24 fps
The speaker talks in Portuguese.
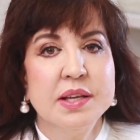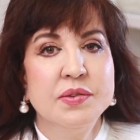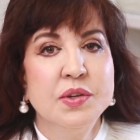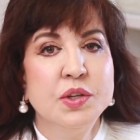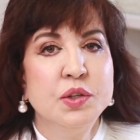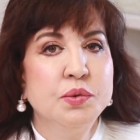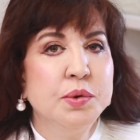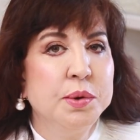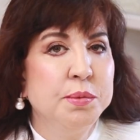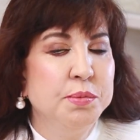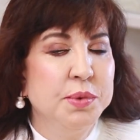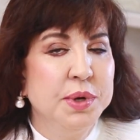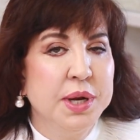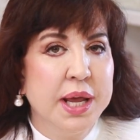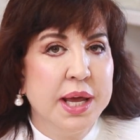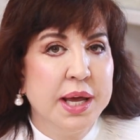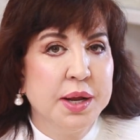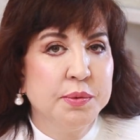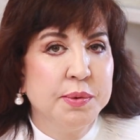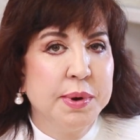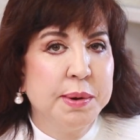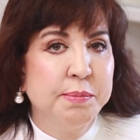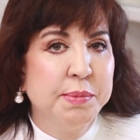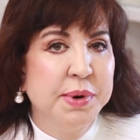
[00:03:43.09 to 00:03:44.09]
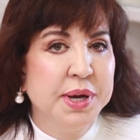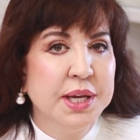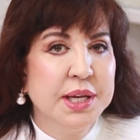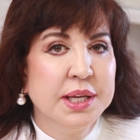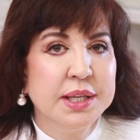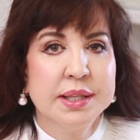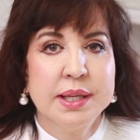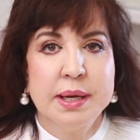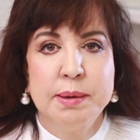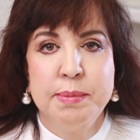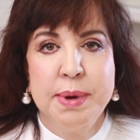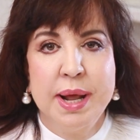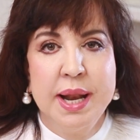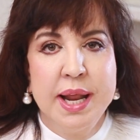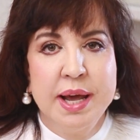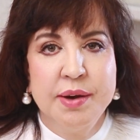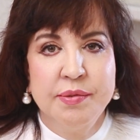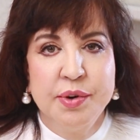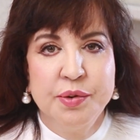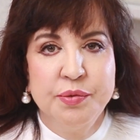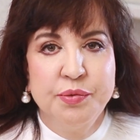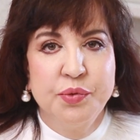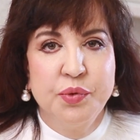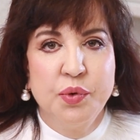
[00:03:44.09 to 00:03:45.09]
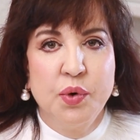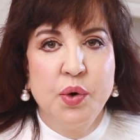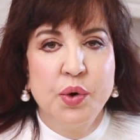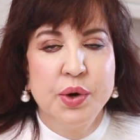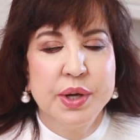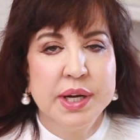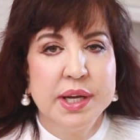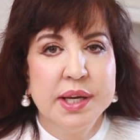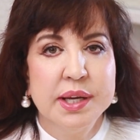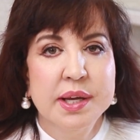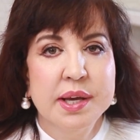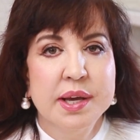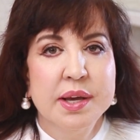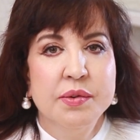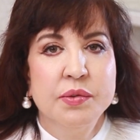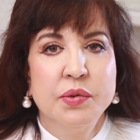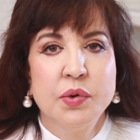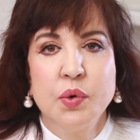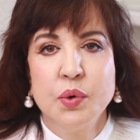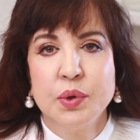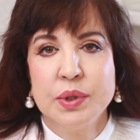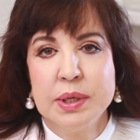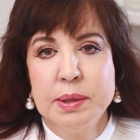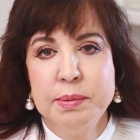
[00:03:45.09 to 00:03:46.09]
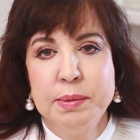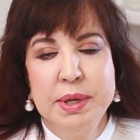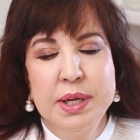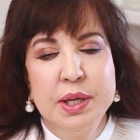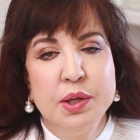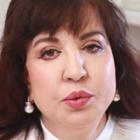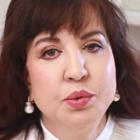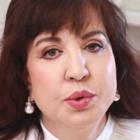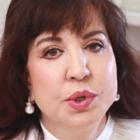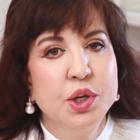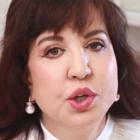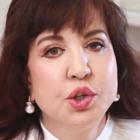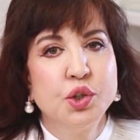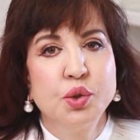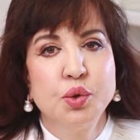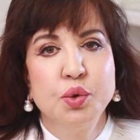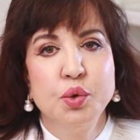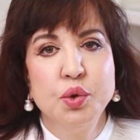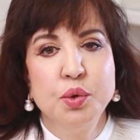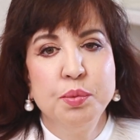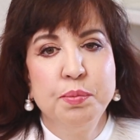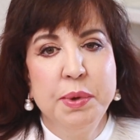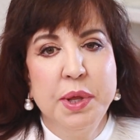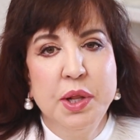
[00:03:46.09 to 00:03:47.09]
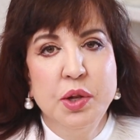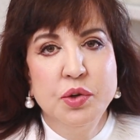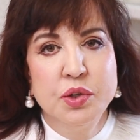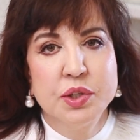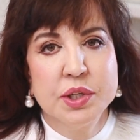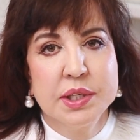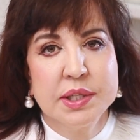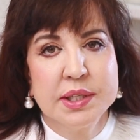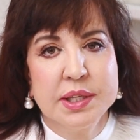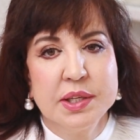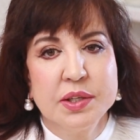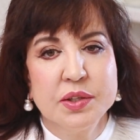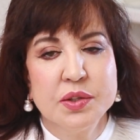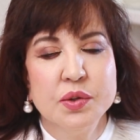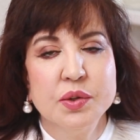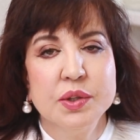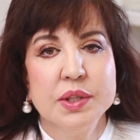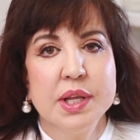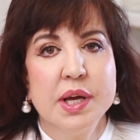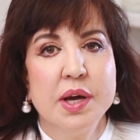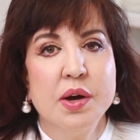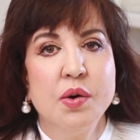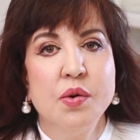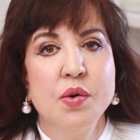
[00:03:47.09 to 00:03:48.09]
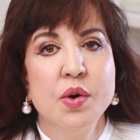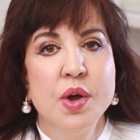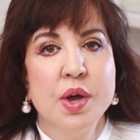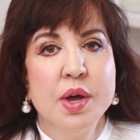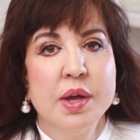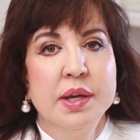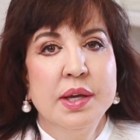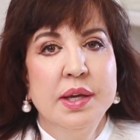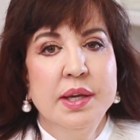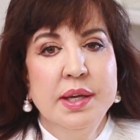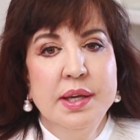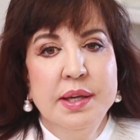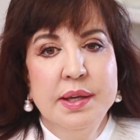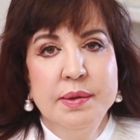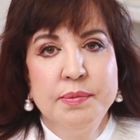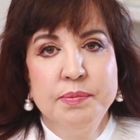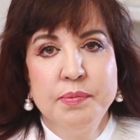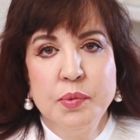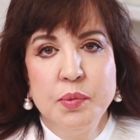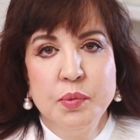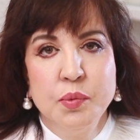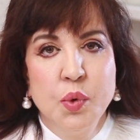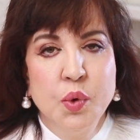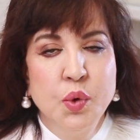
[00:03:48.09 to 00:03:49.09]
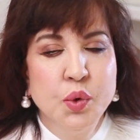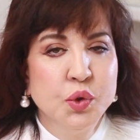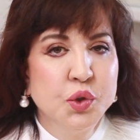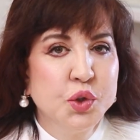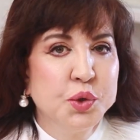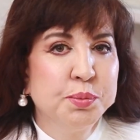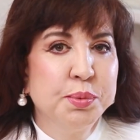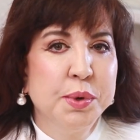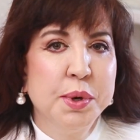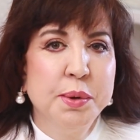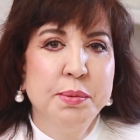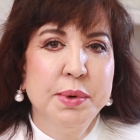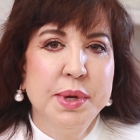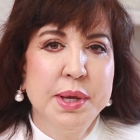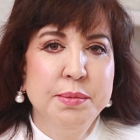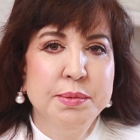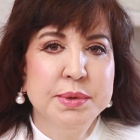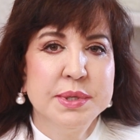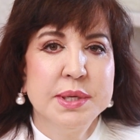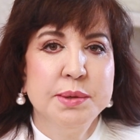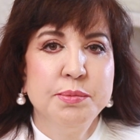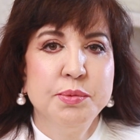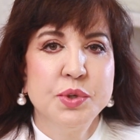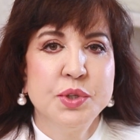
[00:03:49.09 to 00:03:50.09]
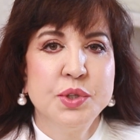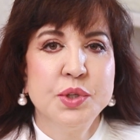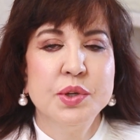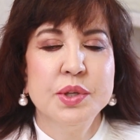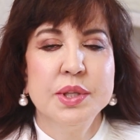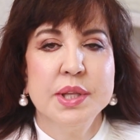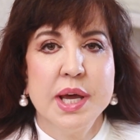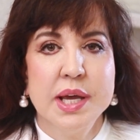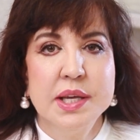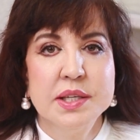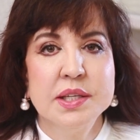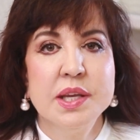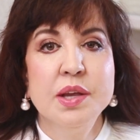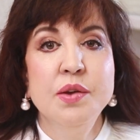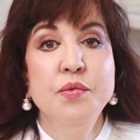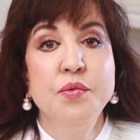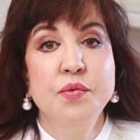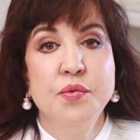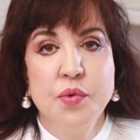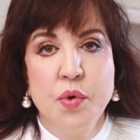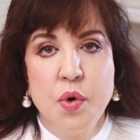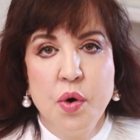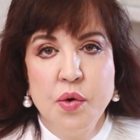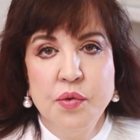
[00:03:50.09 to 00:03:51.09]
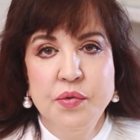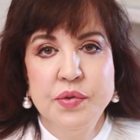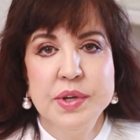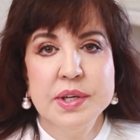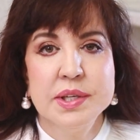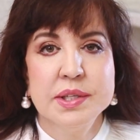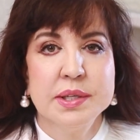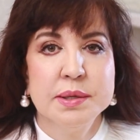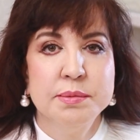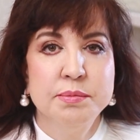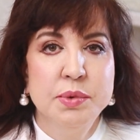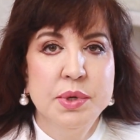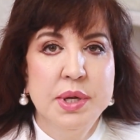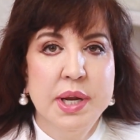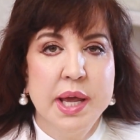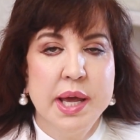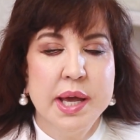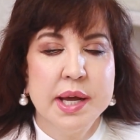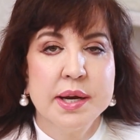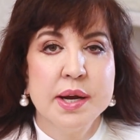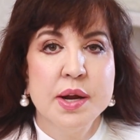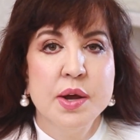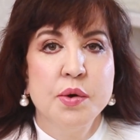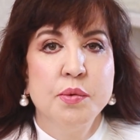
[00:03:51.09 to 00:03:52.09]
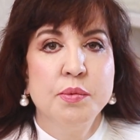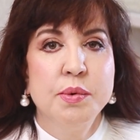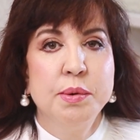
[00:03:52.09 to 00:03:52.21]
Às vezes uma mulher, uma mãe que trabalhava fora, ficou trabalhando durante todo o período gestacional, e outros problemas emocionais que envolvem essa mulher.